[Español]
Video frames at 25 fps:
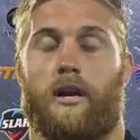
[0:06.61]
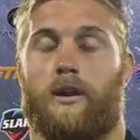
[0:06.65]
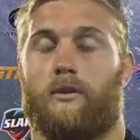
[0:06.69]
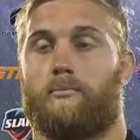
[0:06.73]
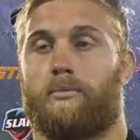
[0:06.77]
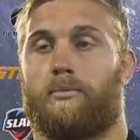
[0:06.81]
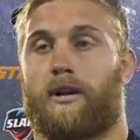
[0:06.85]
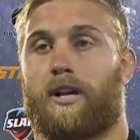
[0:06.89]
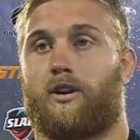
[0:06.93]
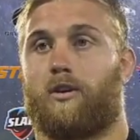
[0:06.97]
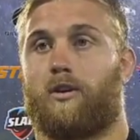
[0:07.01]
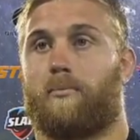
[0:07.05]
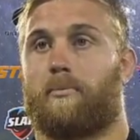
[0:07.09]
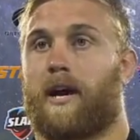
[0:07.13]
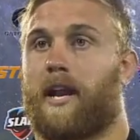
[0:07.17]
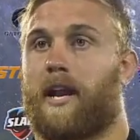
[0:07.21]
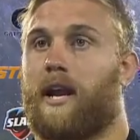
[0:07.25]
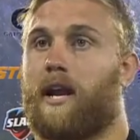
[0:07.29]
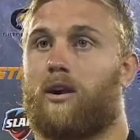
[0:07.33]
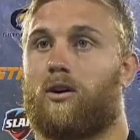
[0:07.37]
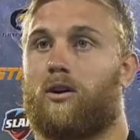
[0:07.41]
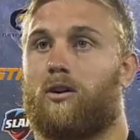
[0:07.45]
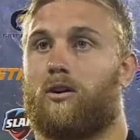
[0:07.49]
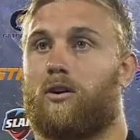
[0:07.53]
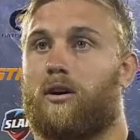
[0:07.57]
en un partido
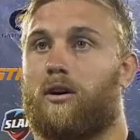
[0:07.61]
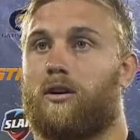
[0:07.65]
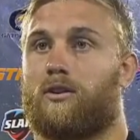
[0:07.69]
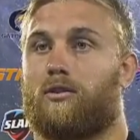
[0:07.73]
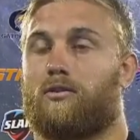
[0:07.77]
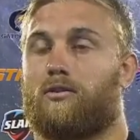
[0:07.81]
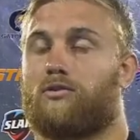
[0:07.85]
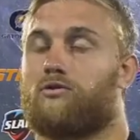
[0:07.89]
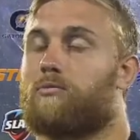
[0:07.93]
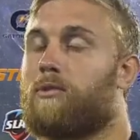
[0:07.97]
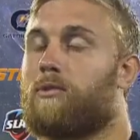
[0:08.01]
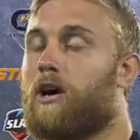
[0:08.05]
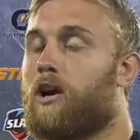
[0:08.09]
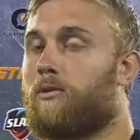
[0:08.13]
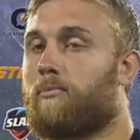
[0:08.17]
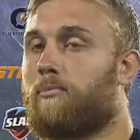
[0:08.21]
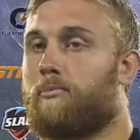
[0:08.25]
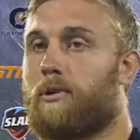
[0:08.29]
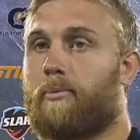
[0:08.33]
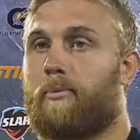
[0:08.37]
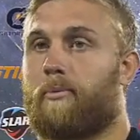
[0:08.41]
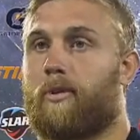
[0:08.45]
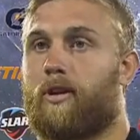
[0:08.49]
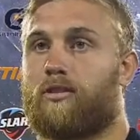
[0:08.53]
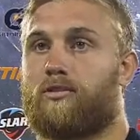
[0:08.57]
parejo, ellos sumaron
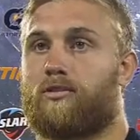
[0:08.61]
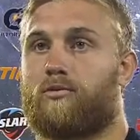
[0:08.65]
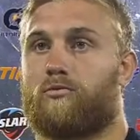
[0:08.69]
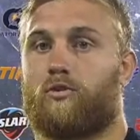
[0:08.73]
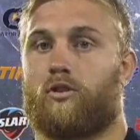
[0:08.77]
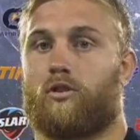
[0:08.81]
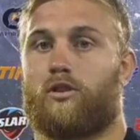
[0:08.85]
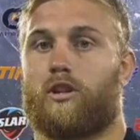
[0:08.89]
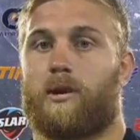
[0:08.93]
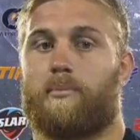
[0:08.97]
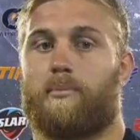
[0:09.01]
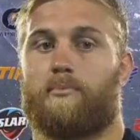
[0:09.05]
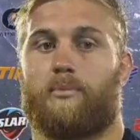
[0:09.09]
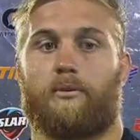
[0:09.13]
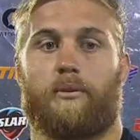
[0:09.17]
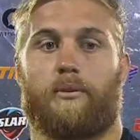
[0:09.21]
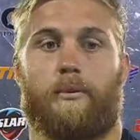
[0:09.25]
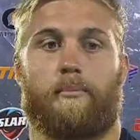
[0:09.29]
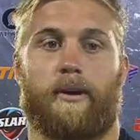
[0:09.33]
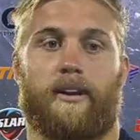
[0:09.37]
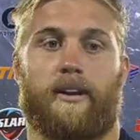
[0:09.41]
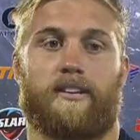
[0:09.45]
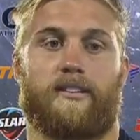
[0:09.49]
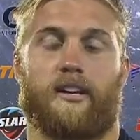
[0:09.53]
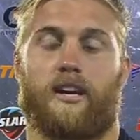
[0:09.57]
primero el segundo tiempo y me
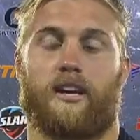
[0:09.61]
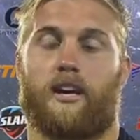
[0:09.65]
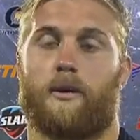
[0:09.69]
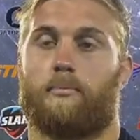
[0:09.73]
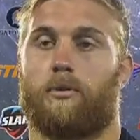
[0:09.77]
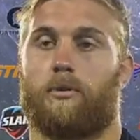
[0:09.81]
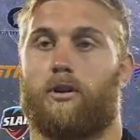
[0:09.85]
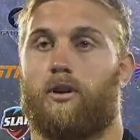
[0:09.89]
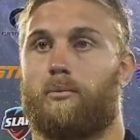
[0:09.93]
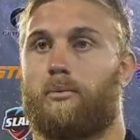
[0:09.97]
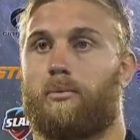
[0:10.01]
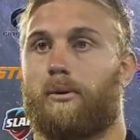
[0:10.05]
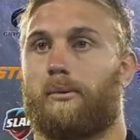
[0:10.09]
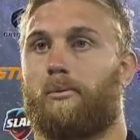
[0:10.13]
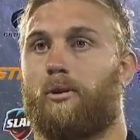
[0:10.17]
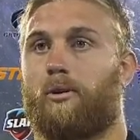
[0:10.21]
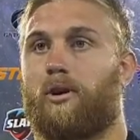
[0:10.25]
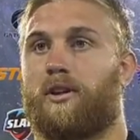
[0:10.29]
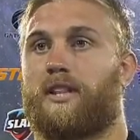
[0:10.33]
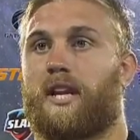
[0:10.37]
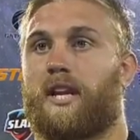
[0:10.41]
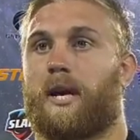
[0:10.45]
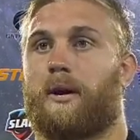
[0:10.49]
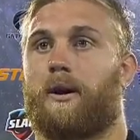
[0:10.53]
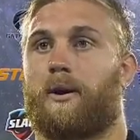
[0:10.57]
parece que después lo pudimos
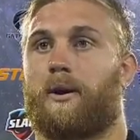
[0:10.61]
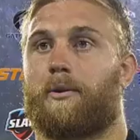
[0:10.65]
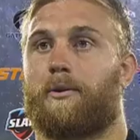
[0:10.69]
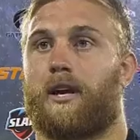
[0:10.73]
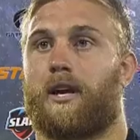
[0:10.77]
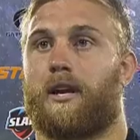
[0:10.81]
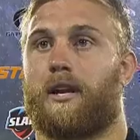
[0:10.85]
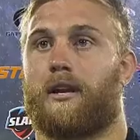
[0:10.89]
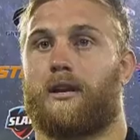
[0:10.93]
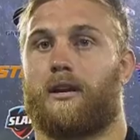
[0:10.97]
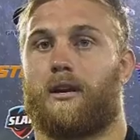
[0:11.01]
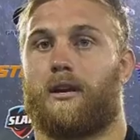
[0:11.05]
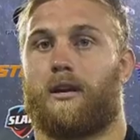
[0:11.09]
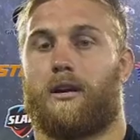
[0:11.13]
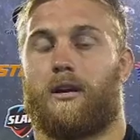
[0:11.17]
destrabar bien.